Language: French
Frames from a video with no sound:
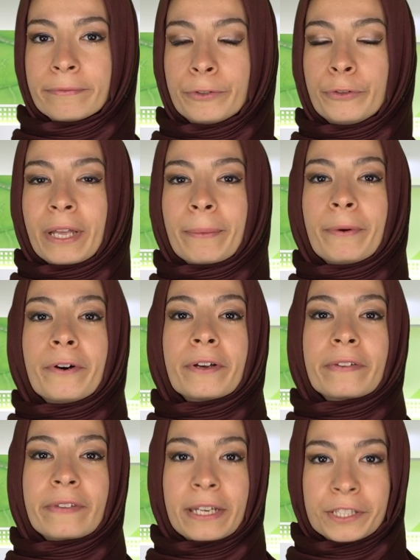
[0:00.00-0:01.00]
Tout
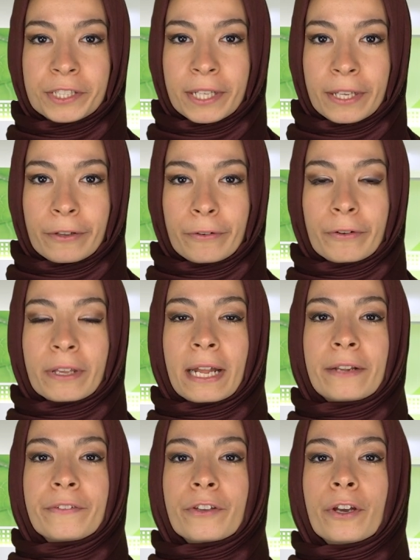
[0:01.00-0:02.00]
d'abord, sachez que le
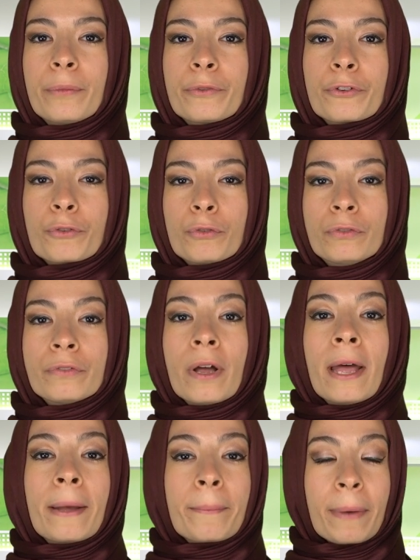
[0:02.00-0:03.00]
calcium se trouve
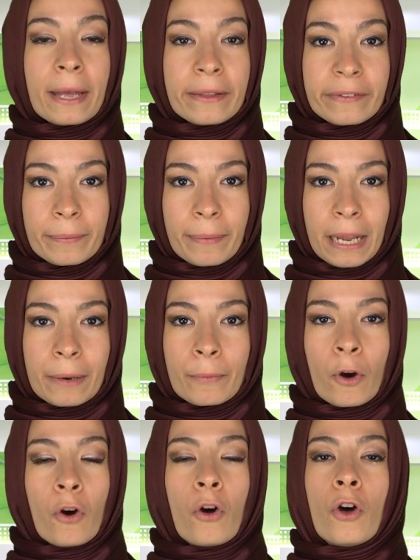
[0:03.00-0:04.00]

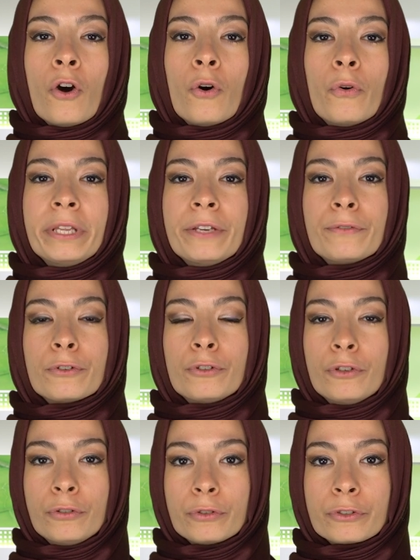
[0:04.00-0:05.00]
principalement au niveau
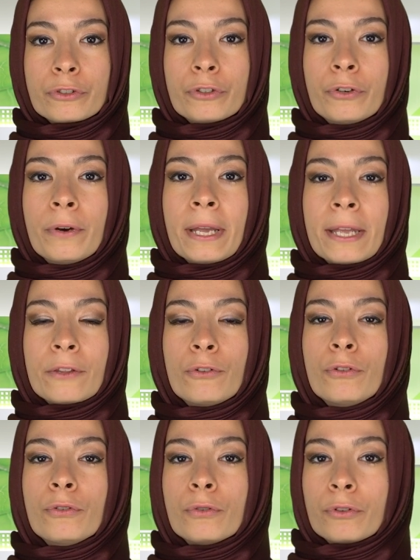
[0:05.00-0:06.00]
de nos os et
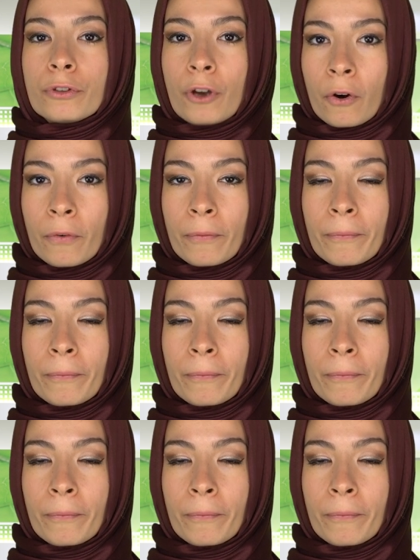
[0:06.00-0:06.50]
de nos dents.